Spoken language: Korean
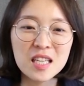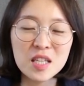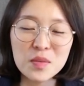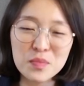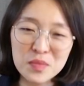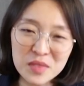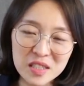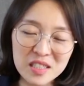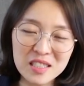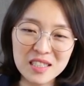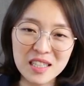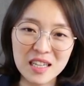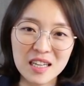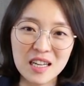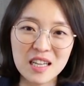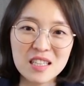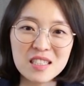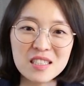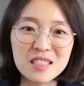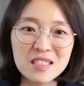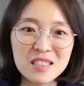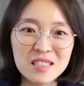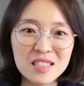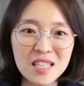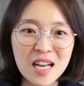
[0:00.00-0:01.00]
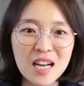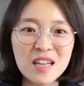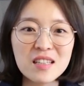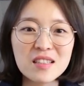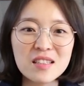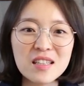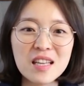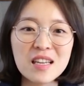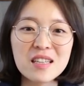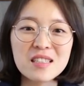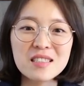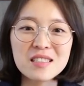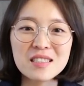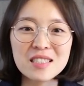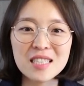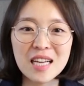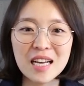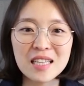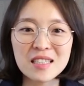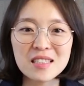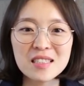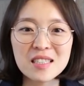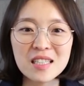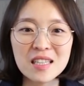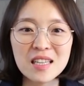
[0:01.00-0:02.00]
힘들다라는 그 상태 그
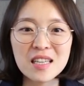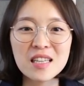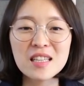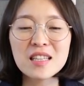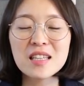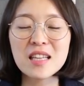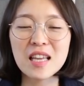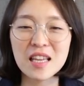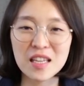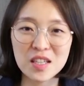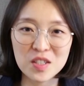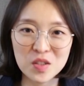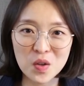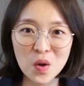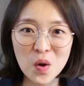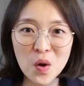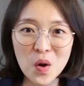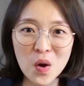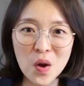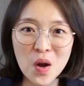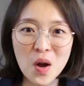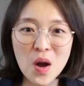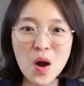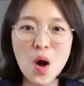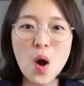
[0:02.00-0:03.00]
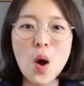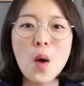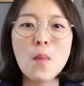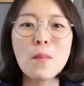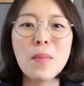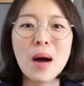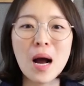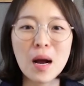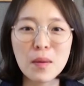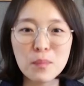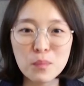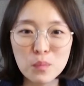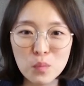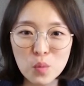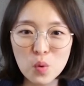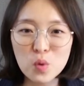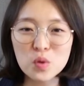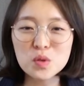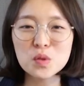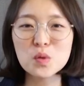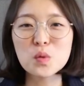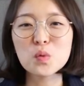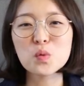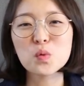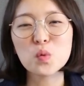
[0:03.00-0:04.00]
자체에 대해서
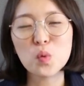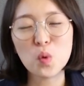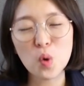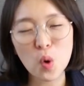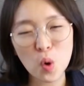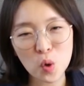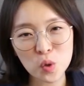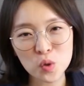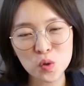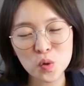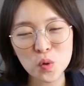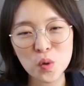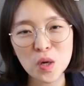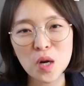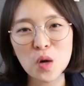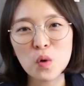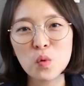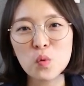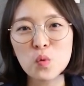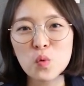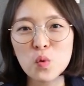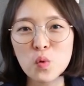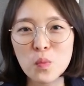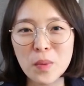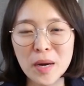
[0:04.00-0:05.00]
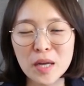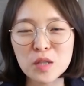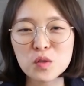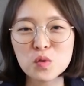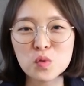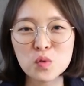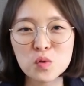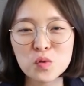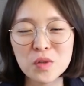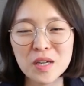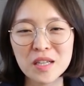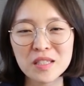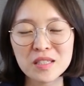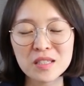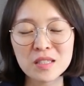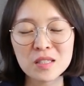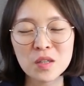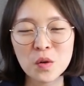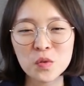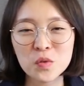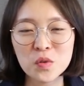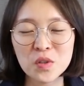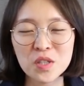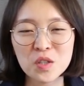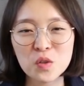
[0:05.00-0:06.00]
반복적으로 걱정하고
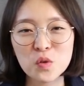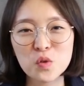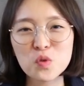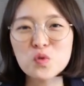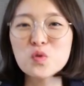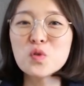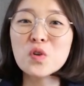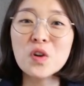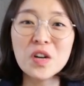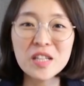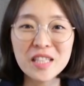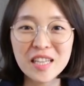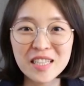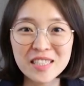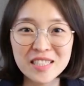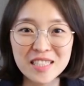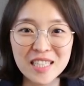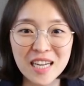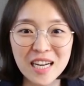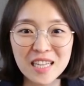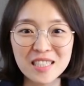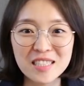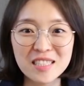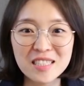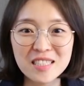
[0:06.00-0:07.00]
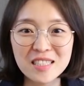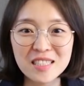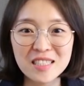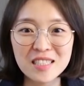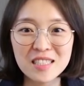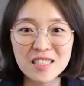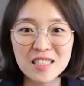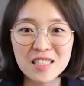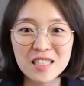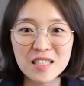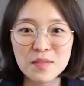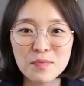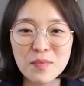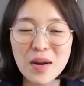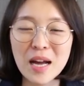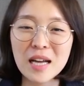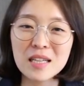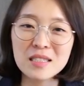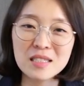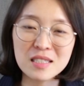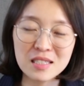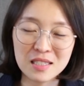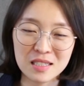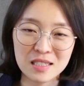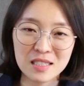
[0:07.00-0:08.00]
반추하는 어떤 이런 유연하지 않은
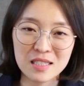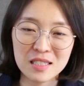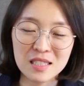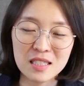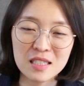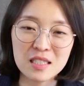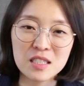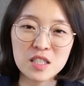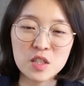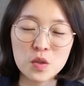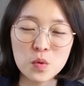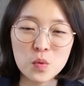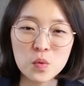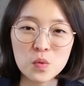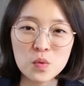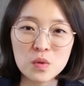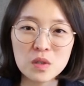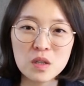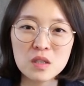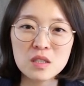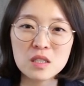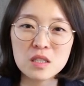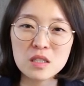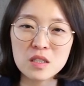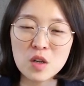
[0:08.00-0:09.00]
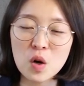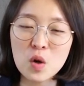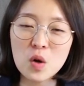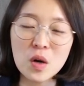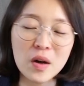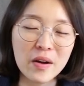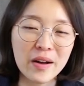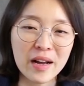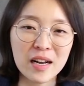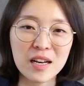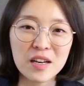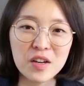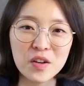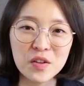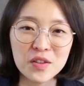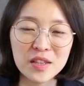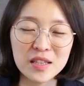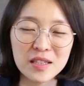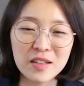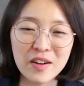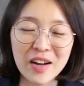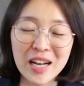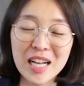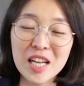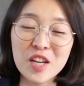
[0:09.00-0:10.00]
반응 그리고 그것과 관련
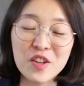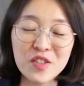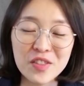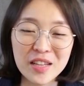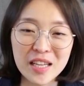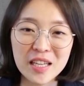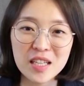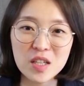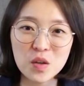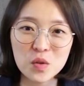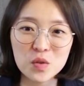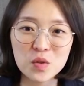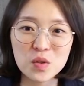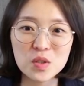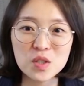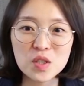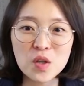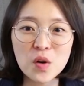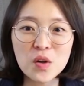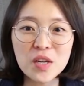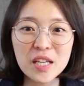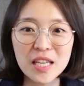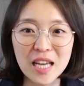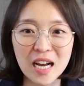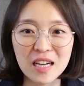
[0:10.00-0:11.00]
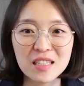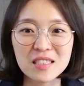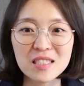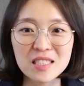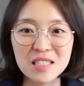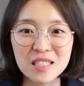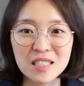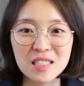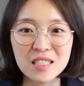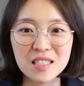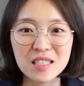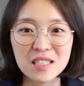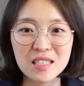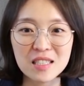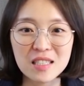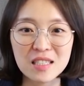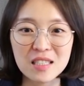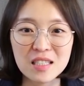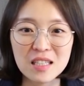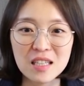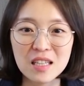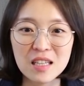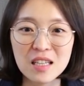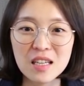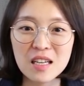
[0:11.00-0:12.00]
관련된 어떤 처리
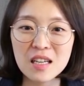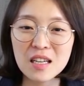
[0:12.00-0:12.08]
양식